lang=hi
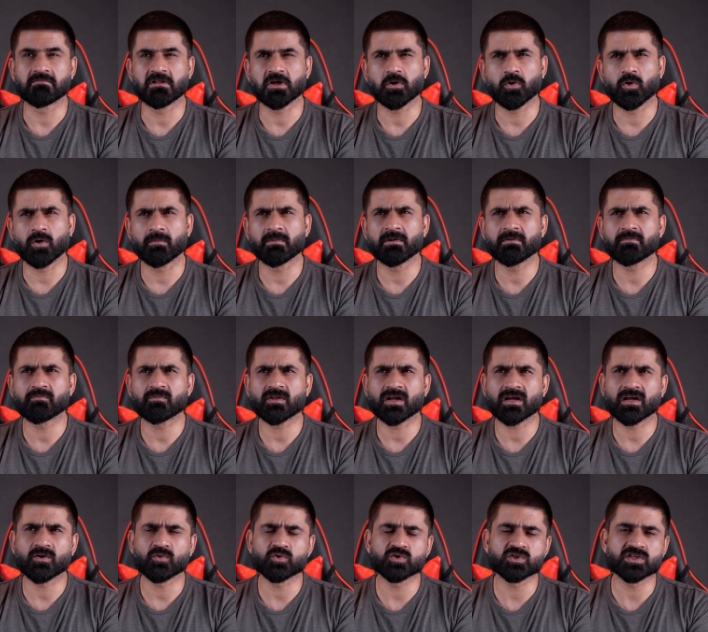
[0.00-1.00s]
देखो अभी
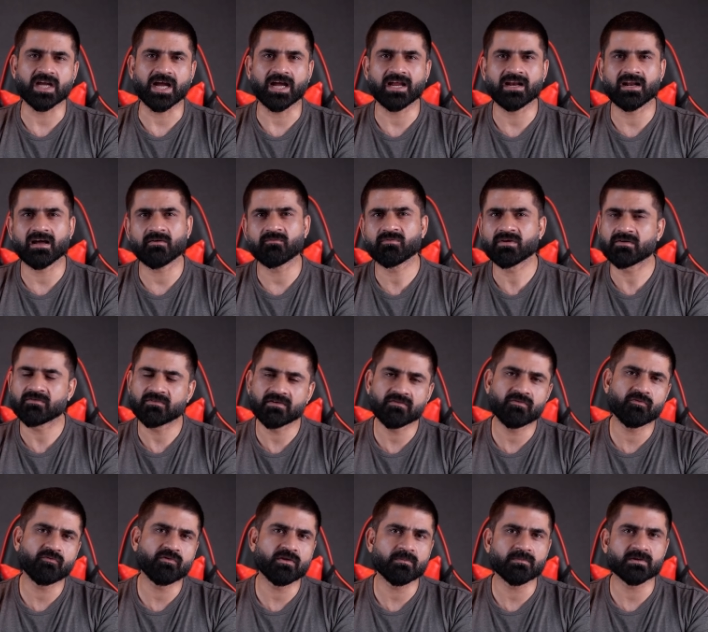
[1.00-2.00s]
तक कुछ कहना फिफ्टी
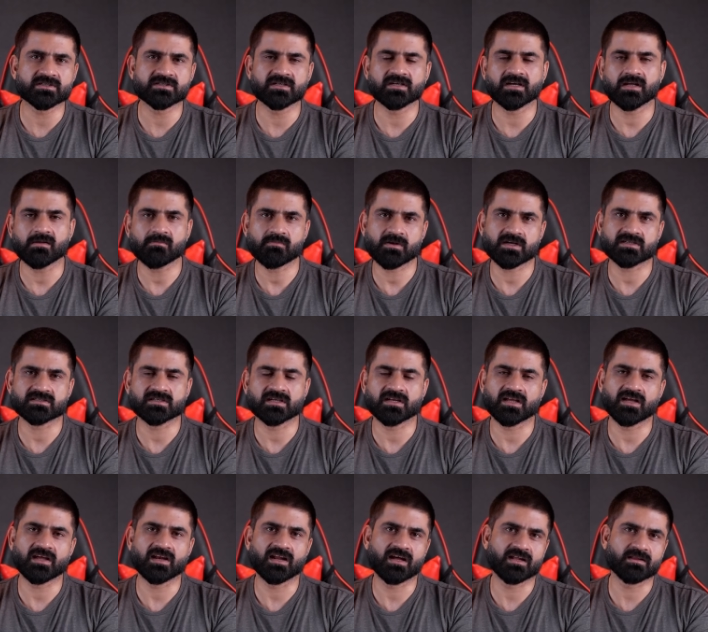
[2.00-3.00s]
फिफ्टी परसेंट है पाकिस्तान
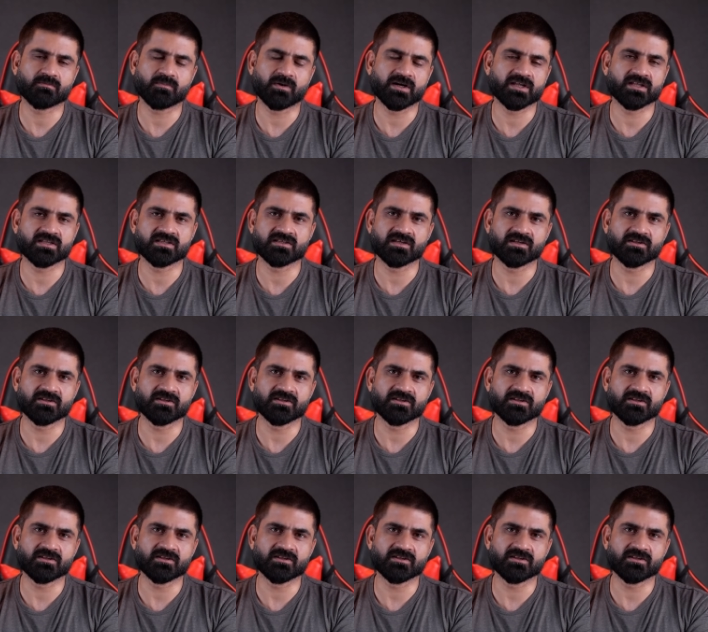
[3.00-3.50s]
के हालात बड़े